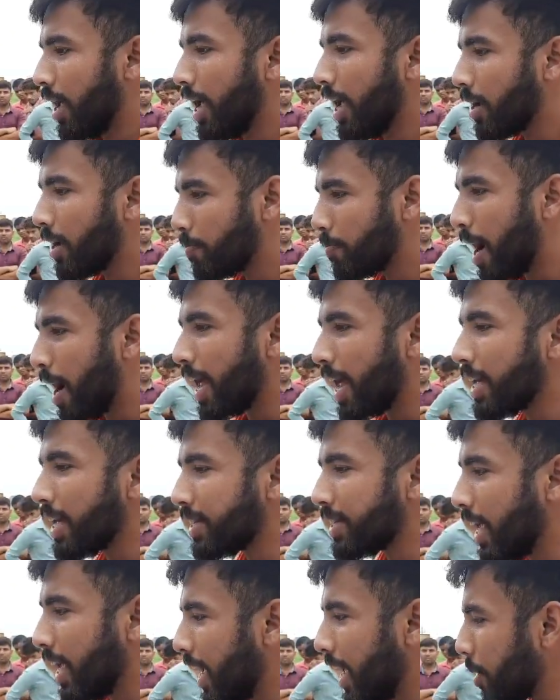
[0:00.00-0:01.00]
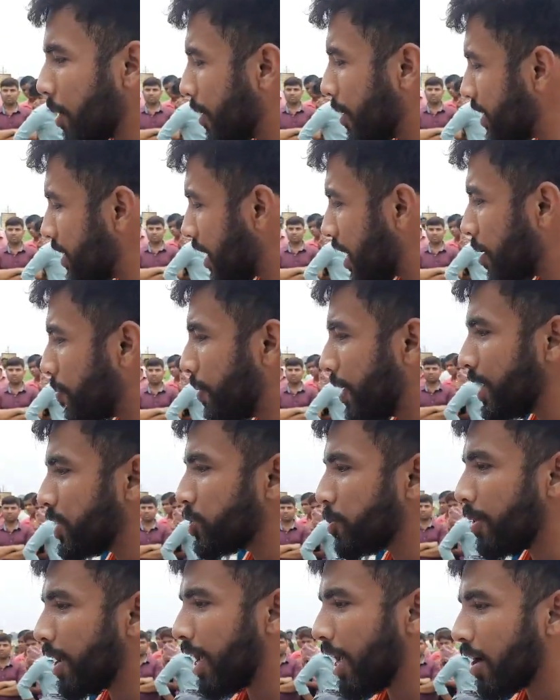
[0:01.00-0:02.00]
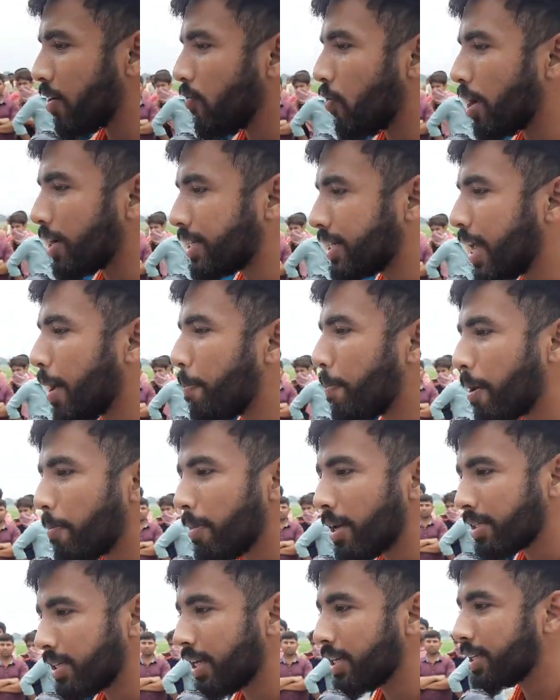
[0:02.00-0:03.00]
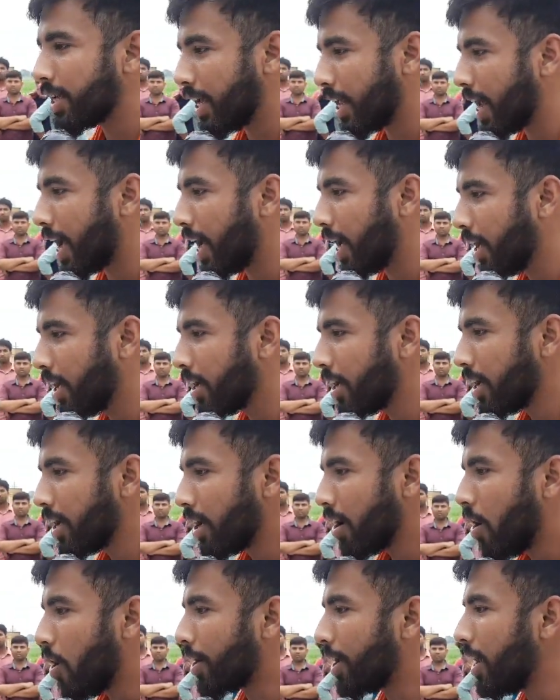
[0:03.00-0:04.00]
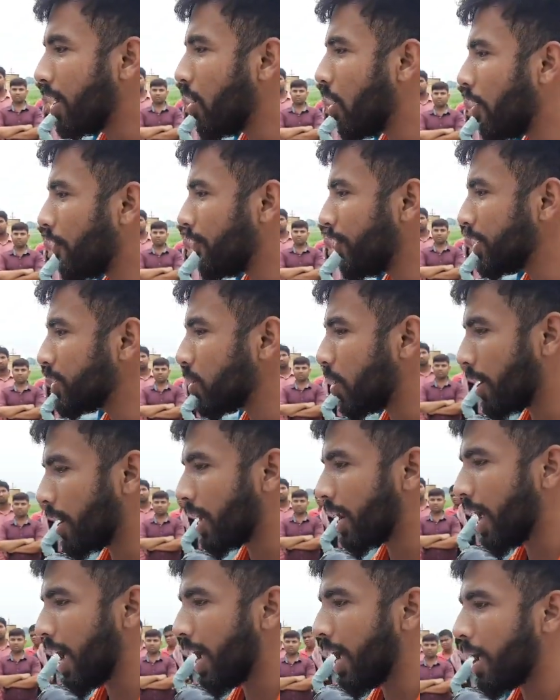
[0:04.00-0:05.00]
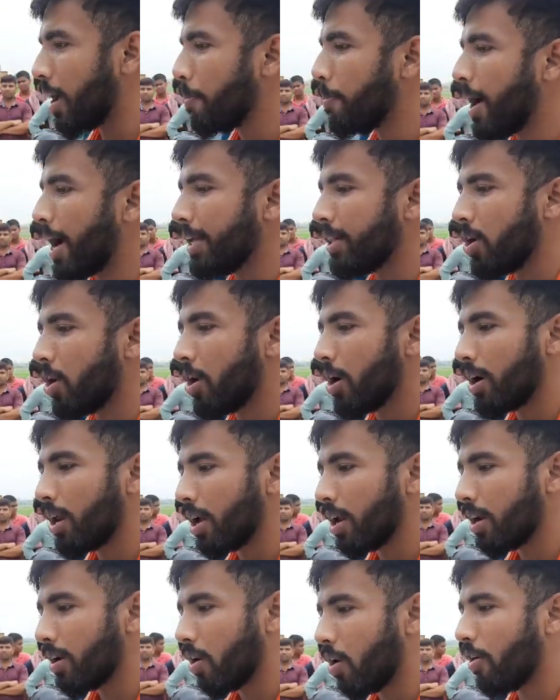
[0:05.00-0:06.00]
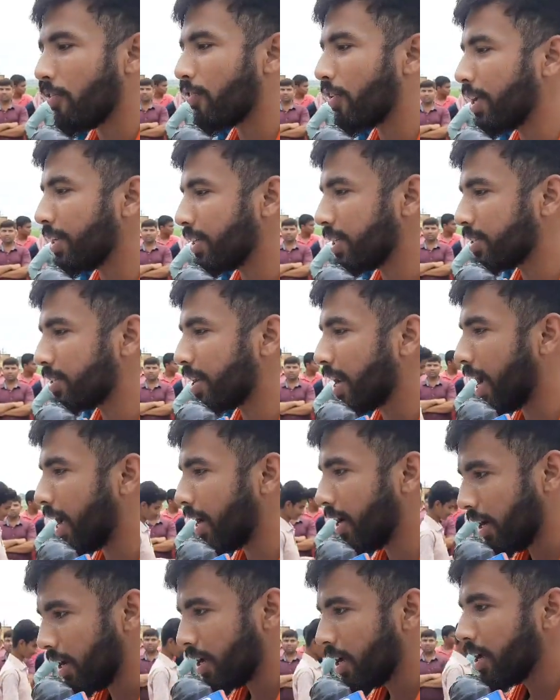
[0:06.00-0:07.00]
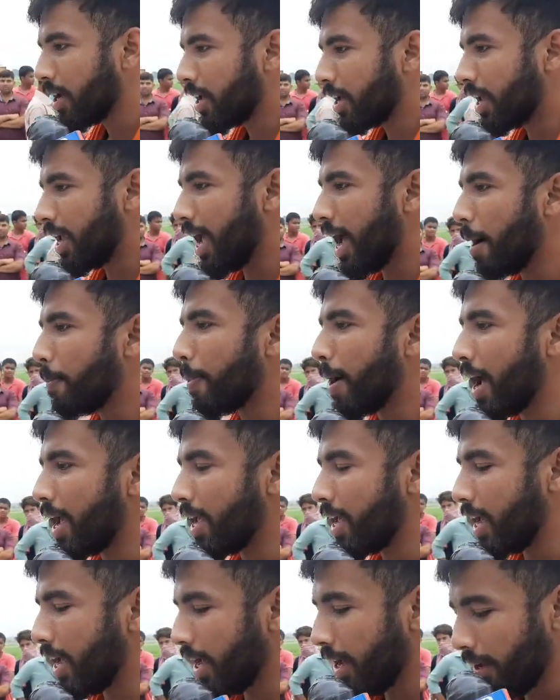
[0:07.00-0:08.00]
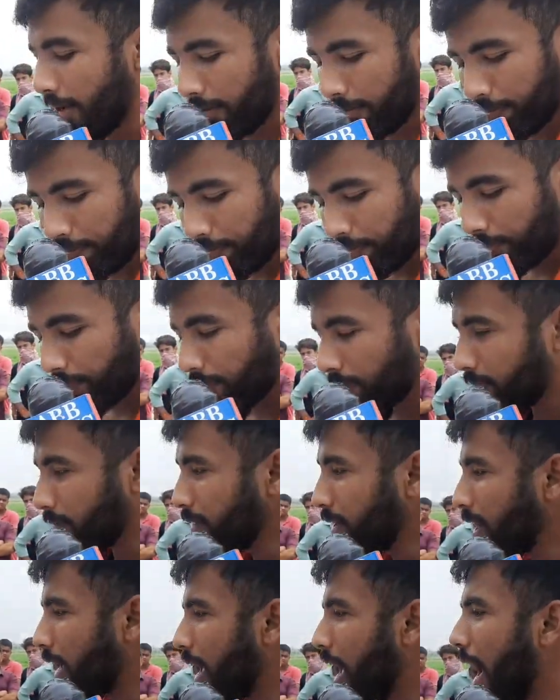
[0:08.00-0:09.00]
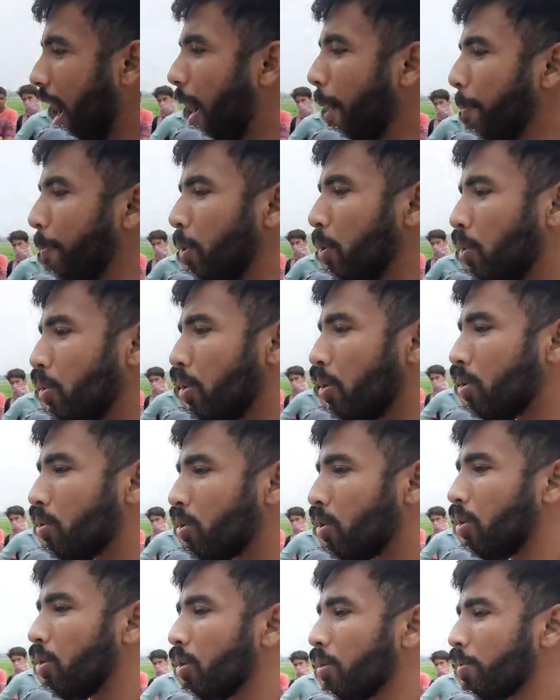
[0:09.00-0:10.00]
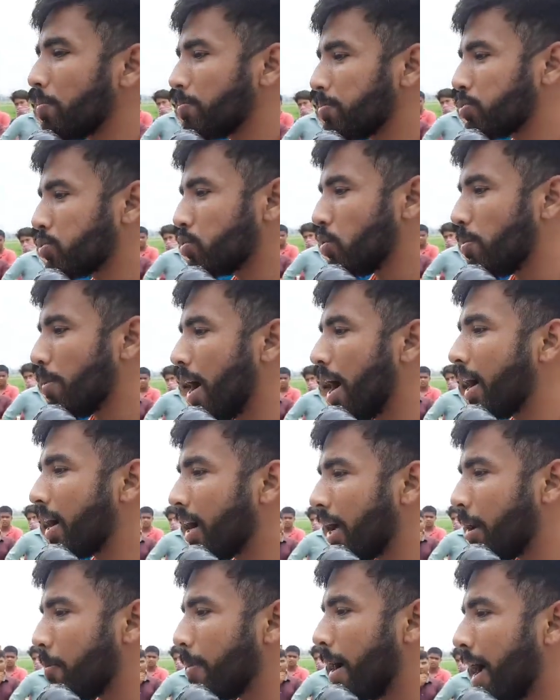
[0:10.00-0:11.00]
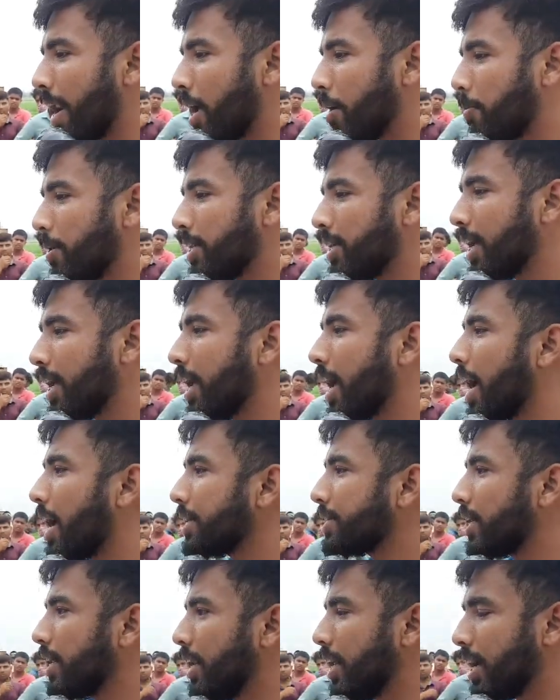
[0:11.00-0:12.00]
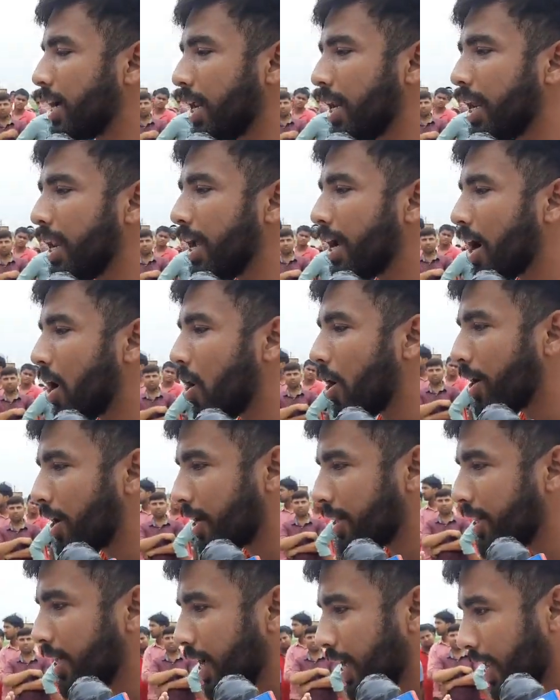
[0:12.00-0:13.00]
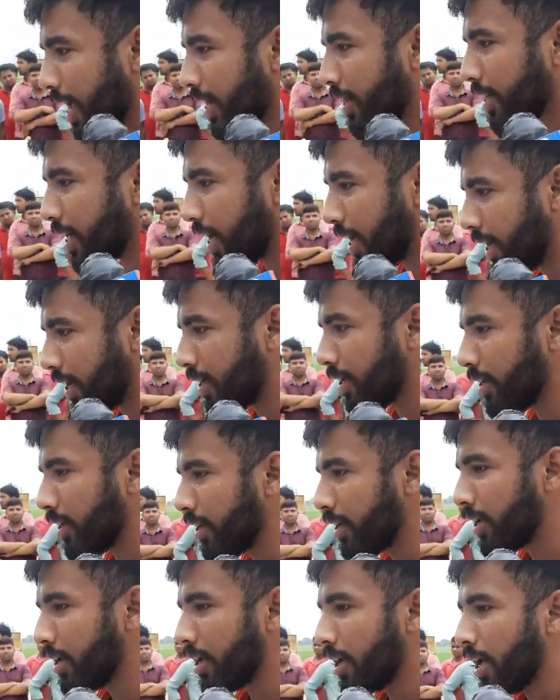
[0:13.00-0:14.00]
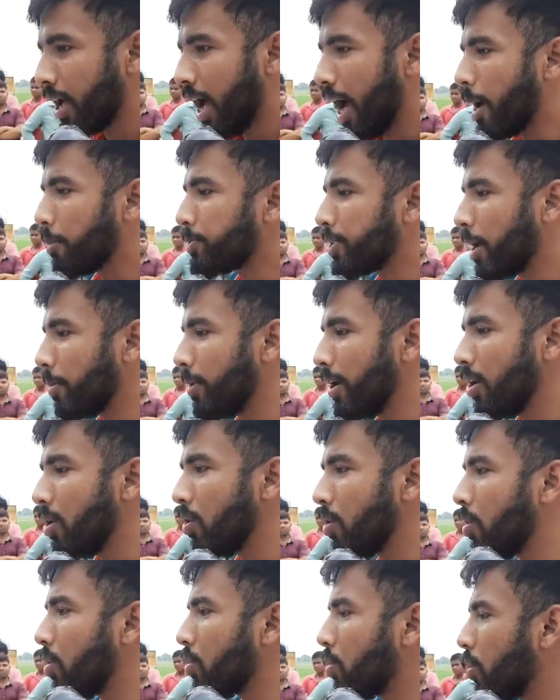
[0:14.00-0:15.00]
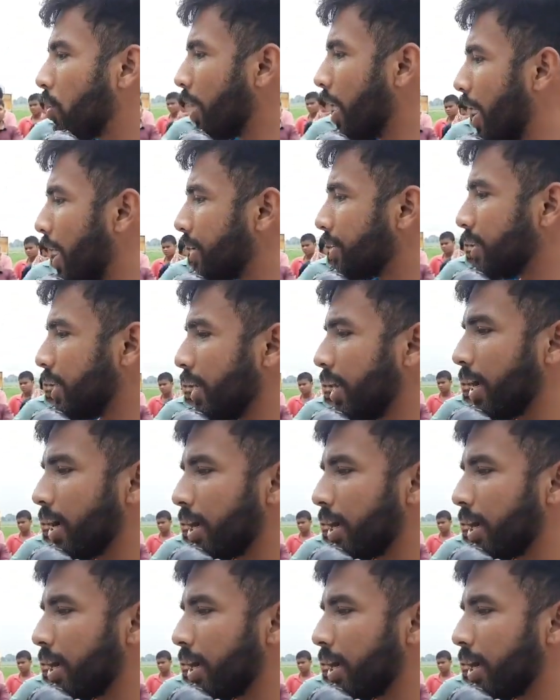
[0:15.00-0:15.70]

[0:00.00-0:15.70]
एक 12 से 1 बजे के बीच में एक व्हाट्सएप पे मैसेज गिरा और कि ऑफिस ऑर्डर आया है बाय द ऑर्डर ऑफ रजिस्ट्रार कि आप आइए आप लोगों को सुबह कल 12 बजे यहाँ से निकलने का ऑर्डर दिया जाता है आप सभी लोगों को यहाँ से